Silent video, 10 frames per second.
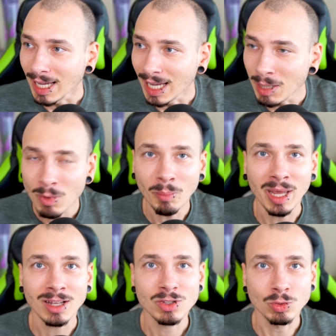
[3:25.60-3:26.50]
immer
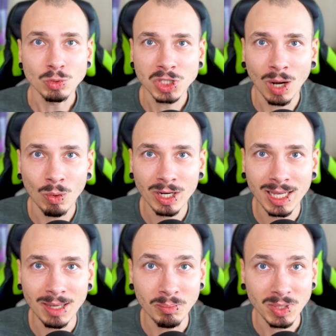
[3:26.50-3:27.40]
mehr Zuschauer
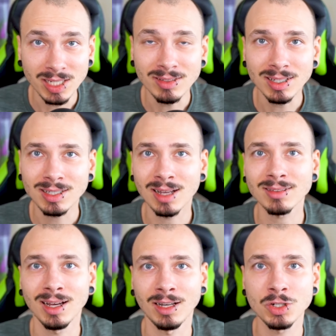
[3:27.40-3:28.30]
geben, die sich
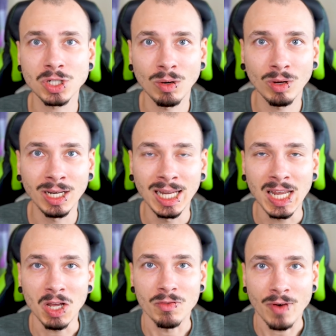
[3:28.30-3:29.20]
das anschauen,
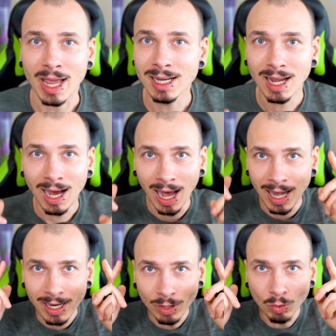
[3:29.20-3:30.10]
weil da
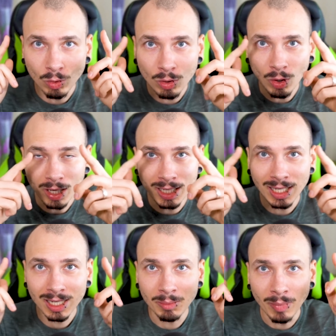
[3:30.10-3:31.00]
alle nur noch in
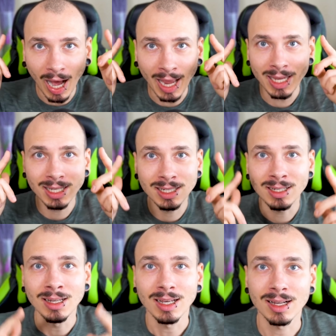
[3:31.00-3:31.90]
ihrem
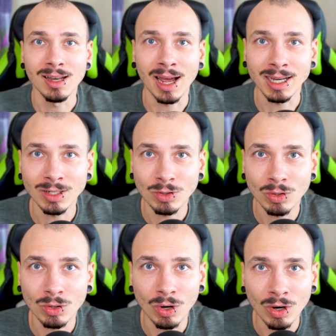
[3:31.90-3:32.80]
eigenen kleinen
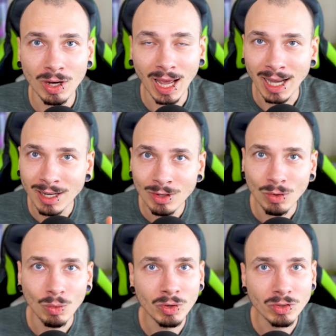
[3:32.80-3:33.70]
Kokon rennen
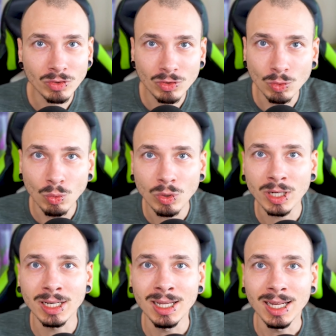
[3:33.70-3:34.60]
und
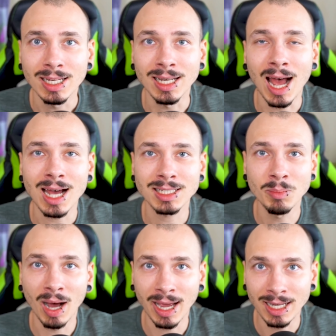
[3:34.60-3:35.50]
suchen nach
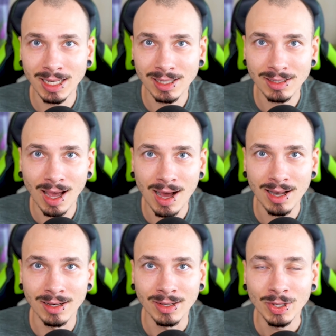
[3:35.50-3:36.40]
dem heiligen
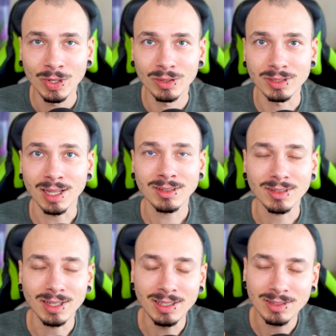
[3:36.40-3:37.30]
Gral. Und
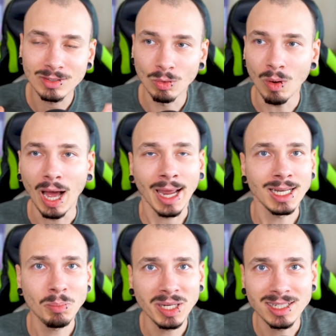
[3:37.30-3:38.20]
das ist so
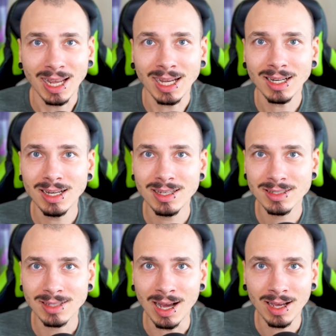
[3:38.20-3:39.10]
eine bedenkliche
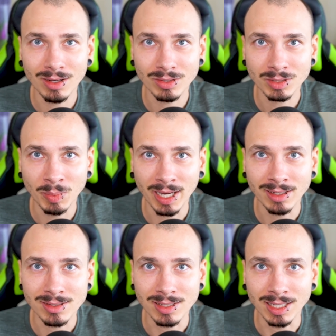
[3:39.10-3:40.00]
Sache aus
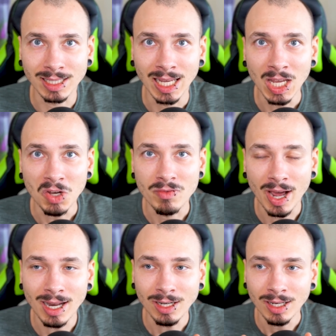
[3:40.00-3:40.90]
meiner Sicht,
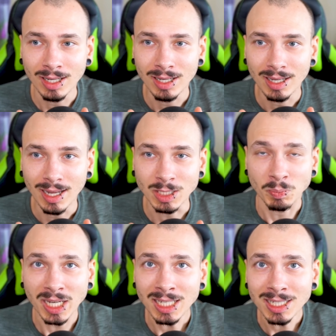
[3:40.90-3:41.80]
weil es
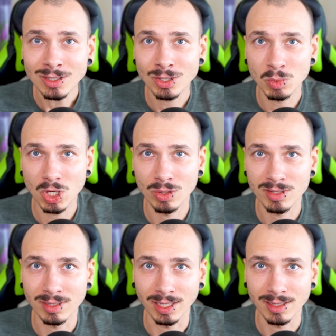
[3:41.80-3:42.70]
bringt dir zum
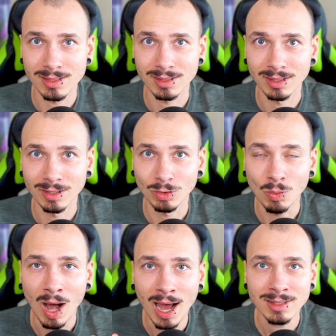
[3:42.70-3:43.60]
Schluss nichts.
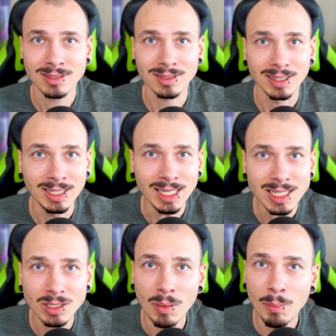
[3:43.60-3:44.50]
Du hast
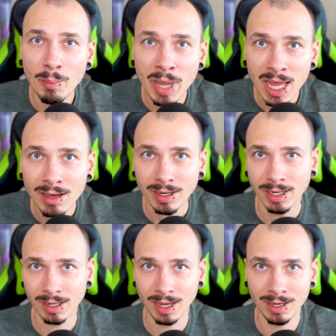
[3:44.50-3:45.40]
nicht mehr
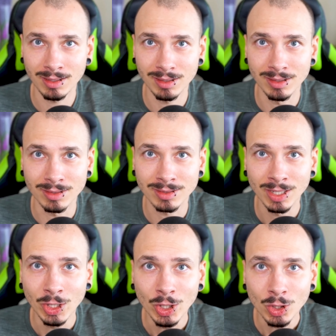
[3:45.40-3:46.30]
Erkenntnis.
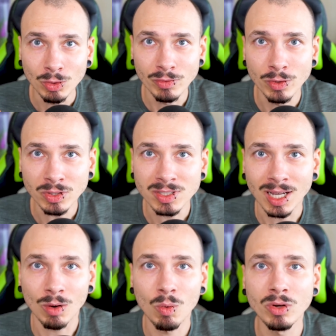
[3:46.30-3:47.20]
Du wirst
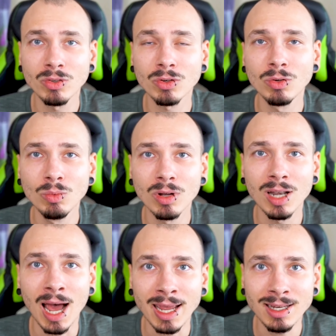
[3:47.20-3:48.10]
darunter nur
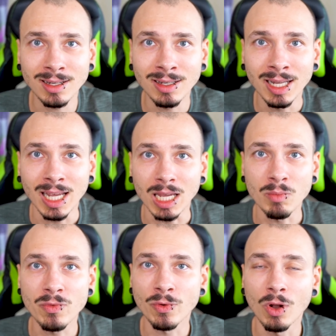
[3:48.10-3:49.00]
leiden
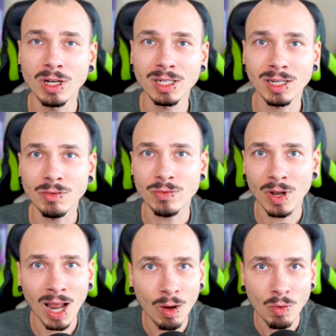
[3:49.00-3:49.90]
im folgenden
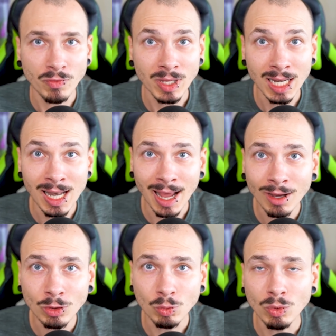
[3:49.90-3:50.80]
Verlauf, je
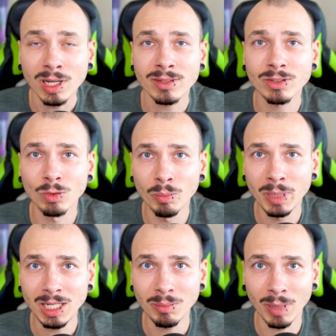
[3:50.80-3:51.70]
länger du das so
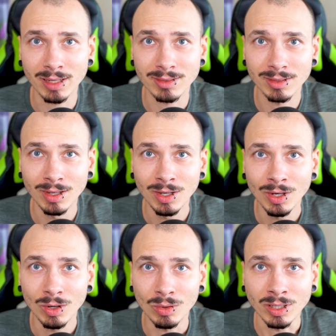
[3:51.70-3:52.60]
mitmachst.
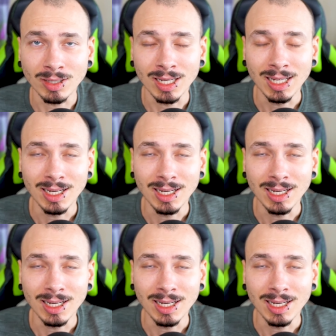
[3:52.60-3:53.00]
Und